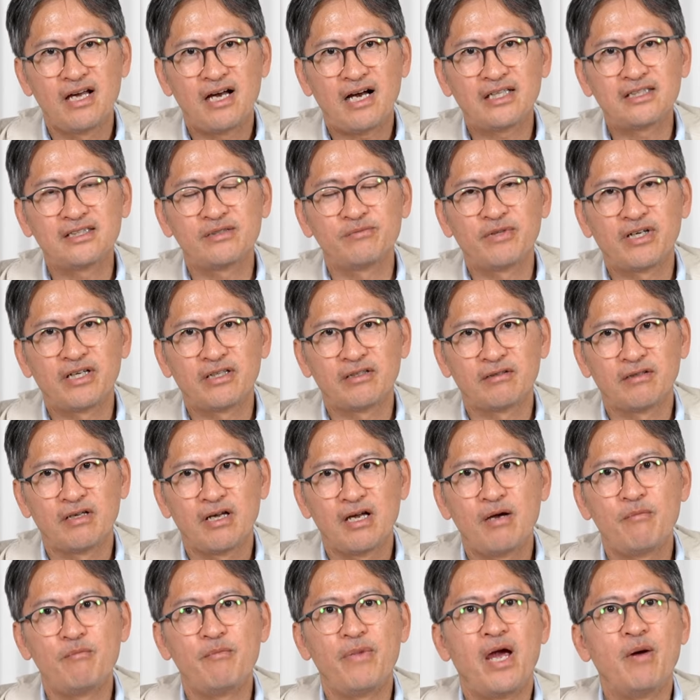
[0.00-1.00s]
하지만
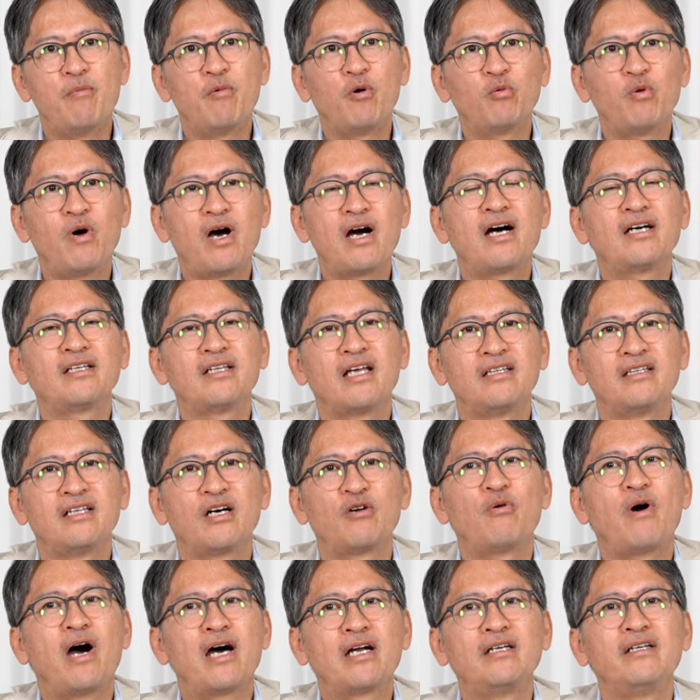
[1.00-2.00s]
매번 화가
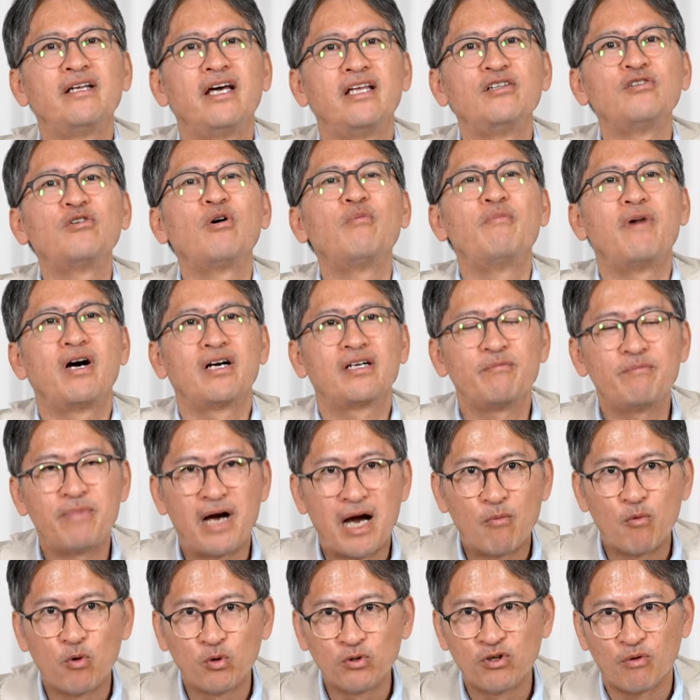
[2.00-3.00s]
난다고 화를 내는 것만큼
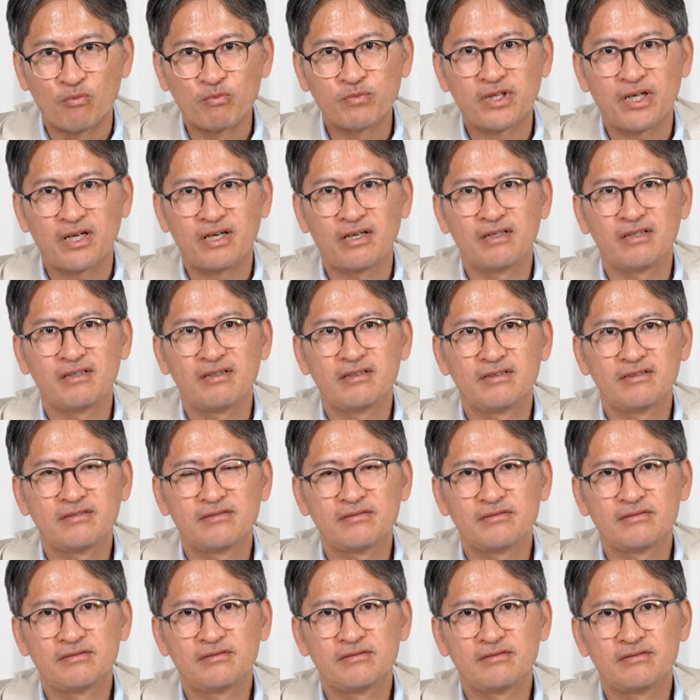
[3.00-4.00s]
바보는 없다.
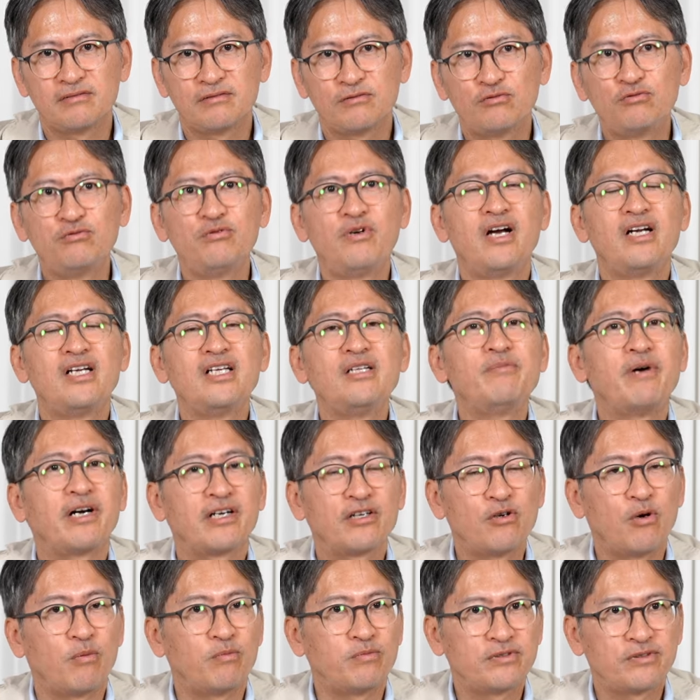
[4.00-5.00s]
후회할
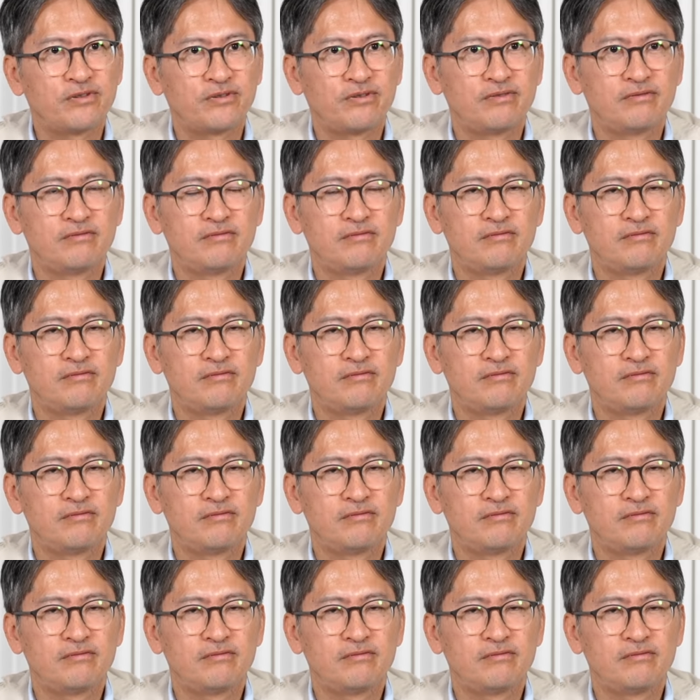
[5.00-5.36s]
일밖에 없어.